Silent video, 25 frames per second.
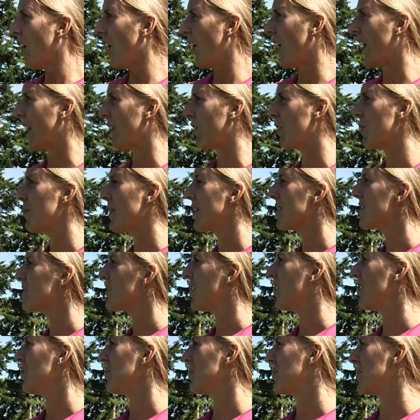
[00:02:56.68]
Okay, wir messen
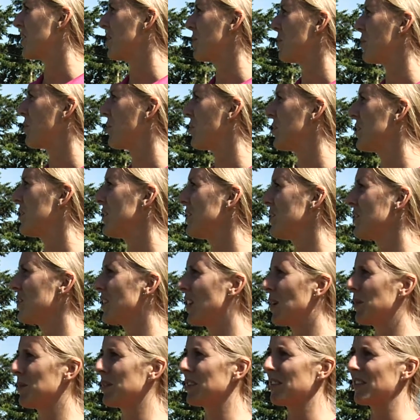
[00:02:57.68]
alle unseren Puls.
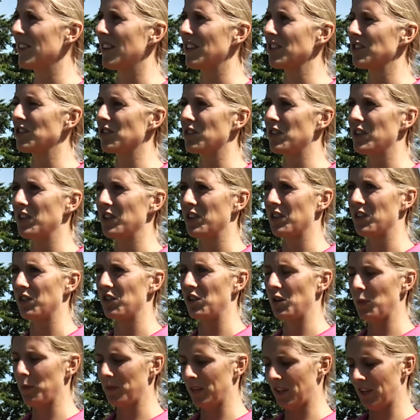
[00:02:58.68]
Wir haben das ja schon
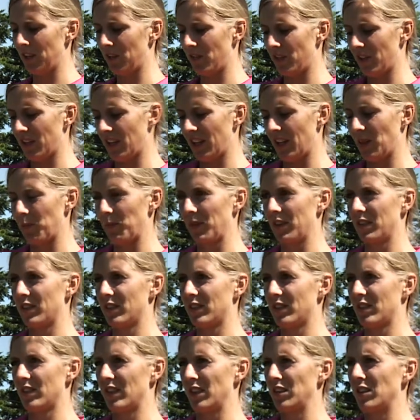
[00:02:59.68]
geübt. Entweder ihr
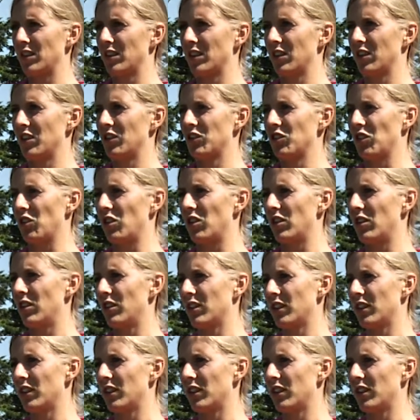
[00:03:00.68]
messt den da,